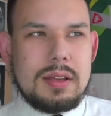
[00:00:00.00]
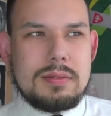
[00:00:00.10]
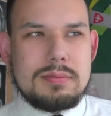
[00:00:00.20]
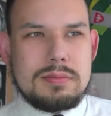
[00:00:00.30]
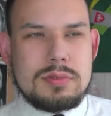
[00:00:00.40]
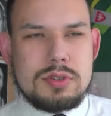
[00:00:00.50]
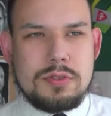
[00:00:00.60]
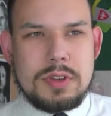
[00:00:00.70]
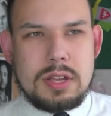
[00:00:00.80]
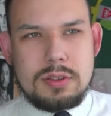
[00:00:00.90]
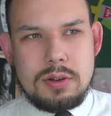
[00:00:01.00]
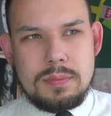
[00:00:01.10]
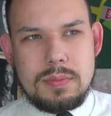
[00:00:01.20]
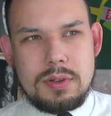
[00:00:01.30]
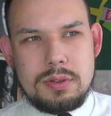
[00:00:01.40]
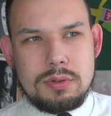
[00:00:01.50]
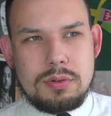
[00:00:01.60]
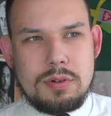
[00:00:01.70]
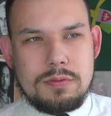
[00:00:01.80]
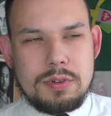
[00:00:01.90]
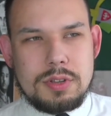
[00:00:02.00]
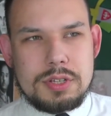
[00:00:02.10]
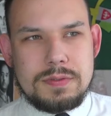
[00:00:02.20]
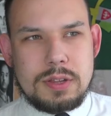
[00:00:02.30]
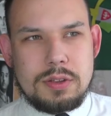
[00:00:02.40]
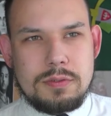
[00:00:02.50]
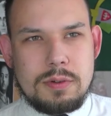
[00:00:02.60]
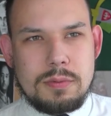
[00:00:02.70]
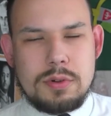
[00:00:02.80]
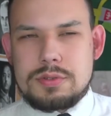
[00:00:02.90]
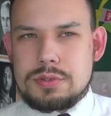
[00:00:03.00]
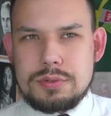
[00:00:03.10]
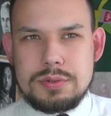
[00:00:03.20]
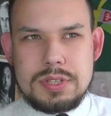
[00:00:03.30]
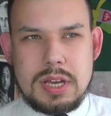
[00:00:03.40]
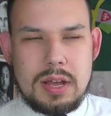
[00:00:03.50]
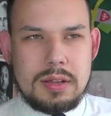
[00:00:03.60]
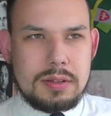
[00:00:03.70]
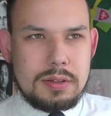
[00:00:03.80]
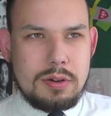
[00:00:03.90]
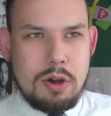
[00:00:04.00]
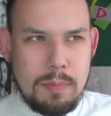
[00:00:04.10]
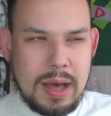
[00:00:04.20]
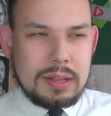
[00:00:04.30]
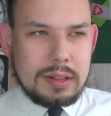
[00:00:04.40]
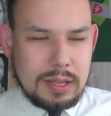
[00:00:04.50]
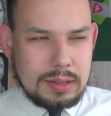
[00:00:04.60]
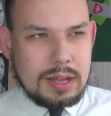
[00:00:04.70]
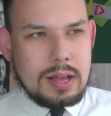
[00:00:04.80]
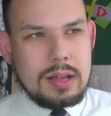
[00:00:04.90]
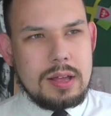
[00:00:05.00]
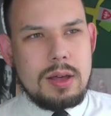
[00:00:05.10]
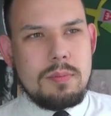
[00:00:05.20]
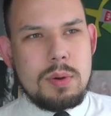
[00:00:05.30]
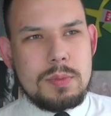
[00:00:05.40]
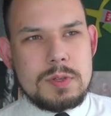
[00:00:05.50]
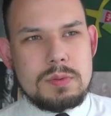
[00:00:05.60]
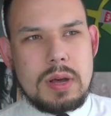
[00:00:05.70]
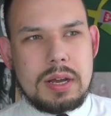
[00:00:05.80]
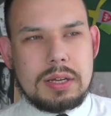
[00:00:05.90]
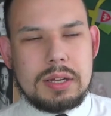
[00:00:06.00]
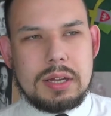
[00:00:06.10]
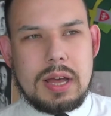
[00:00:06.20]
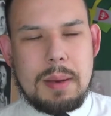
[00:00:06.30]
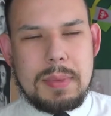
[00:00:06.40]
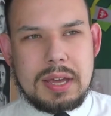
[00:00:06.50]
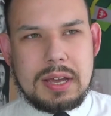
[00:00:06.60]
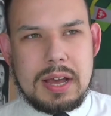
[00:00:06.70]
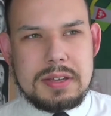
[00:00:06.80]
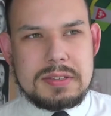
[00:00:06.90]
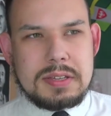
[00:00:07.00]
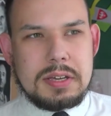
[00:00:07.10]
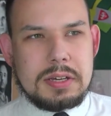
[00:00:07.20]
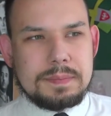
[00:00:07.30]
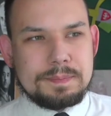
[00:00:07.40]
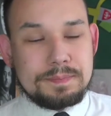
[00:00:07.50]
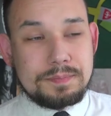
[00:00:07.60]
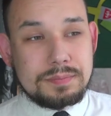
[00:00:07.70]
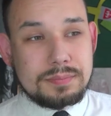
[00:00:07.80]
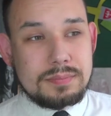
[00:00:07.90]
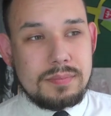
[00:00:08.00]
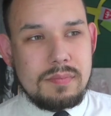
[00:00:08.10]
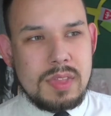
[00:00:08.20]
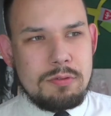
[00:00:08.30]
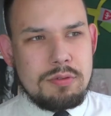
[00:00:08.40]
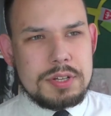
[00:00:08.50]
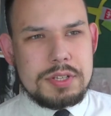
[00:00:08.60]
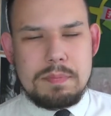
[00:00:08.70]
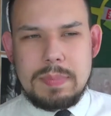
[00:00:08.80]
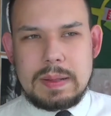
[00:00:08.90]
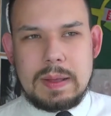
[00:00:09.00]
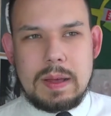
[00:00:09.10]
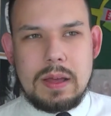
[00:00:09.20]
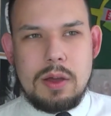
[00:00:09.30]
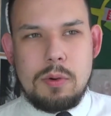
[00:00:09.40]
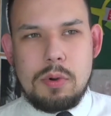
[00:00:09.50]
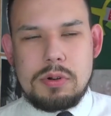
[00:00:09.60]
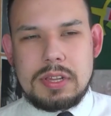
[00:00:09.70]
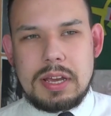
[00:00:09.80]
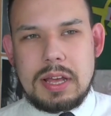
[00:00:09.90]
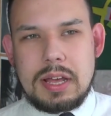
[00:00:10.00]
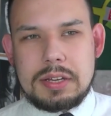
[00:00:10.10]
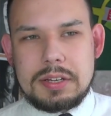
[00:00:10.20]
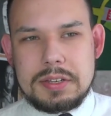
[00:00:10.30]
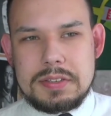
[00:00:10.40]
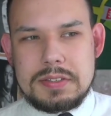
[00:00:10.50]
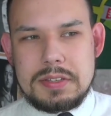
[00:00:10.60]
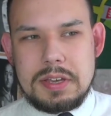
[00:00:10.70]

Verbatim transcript: Sowietom II wojnę światową. Konstrukcja e, oparta na pomysłach e, amerykańskich właśnie pana Waltera Christie.